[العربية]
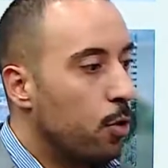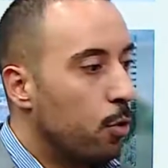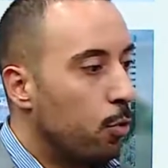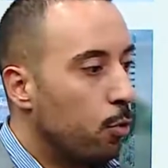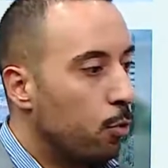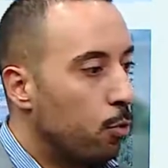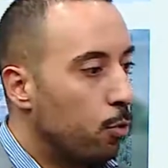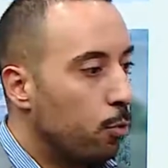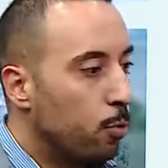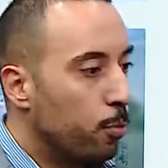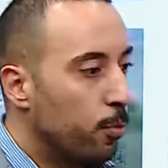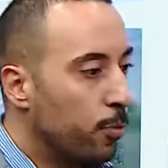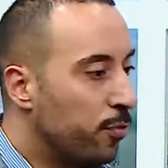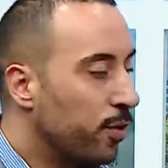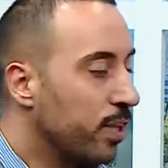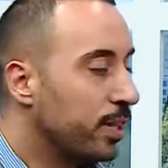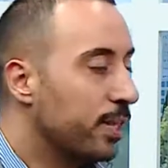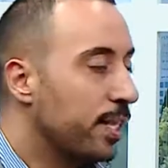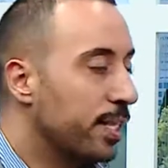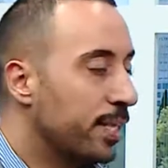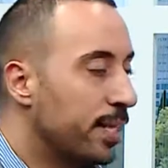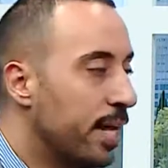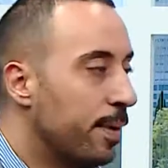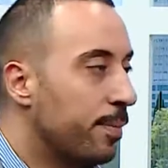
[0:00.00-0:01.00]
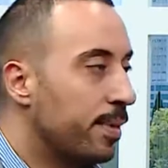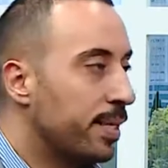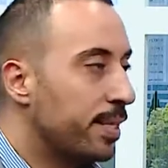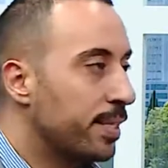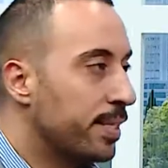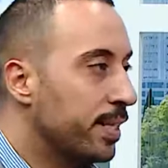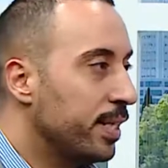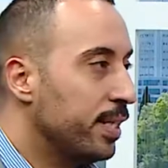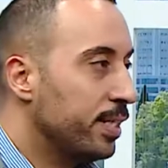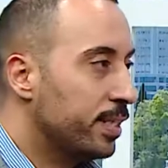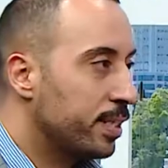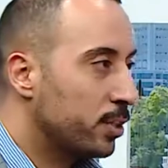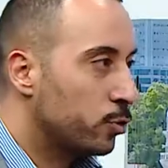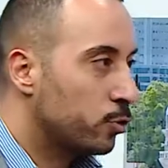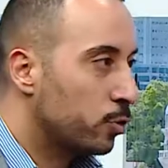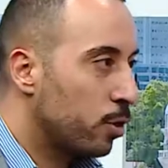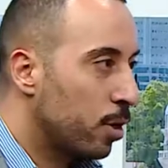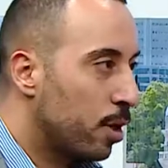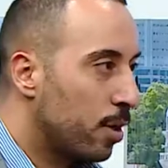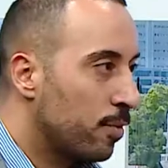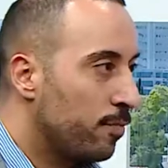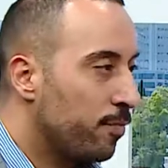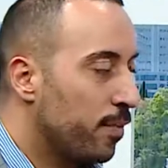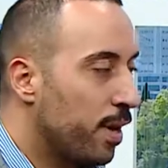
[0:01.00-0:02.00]
وبفضل دائما تحت
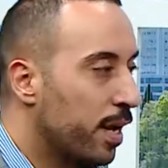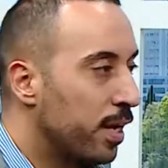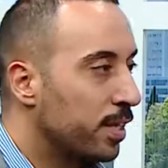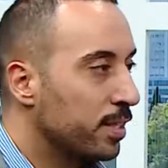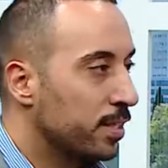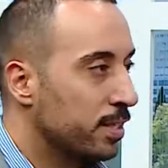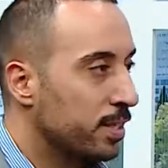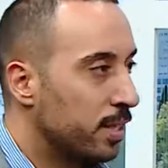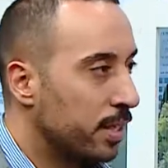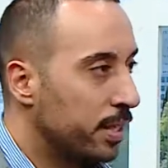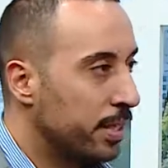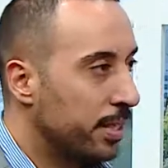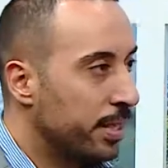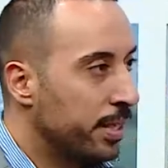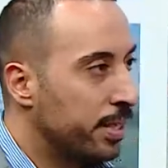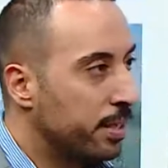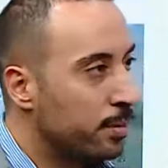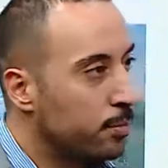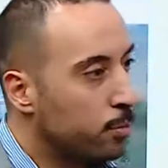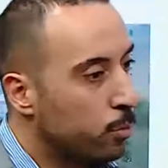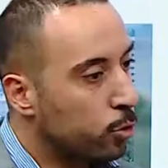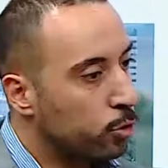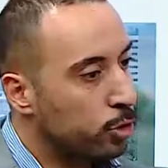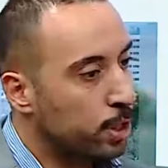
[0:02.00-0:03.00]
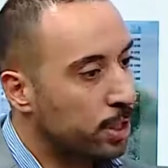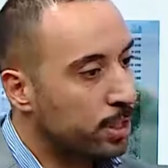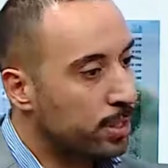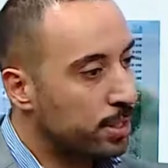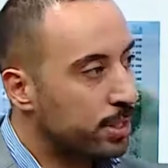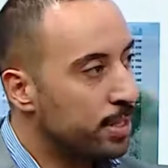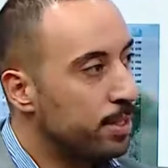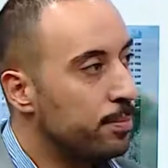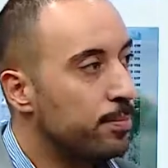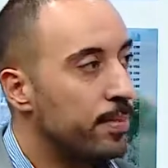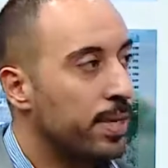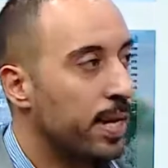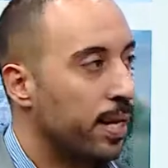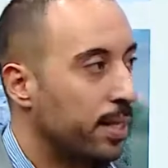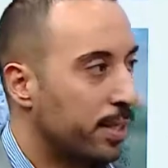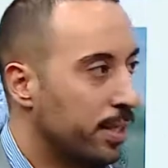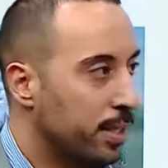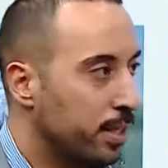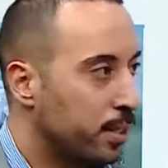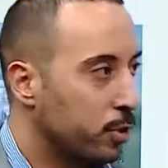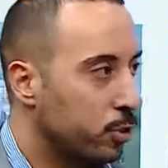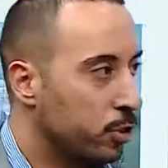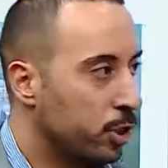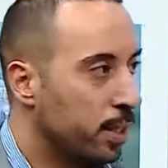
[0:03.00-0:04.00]
اشراف اخصائيين مختصين بهذا
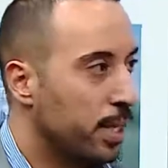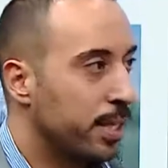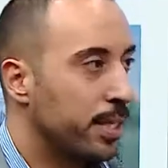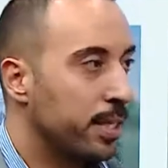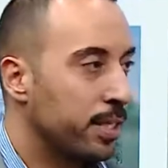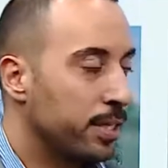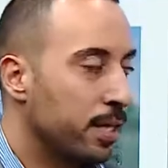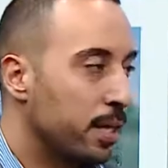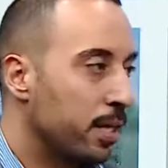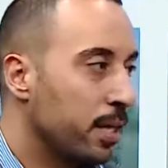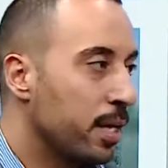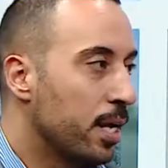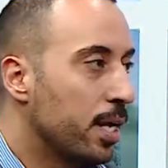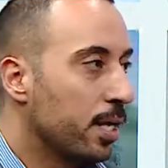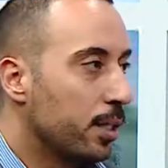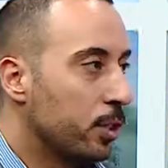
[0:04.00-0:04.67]
الإشي ليقدر نعم.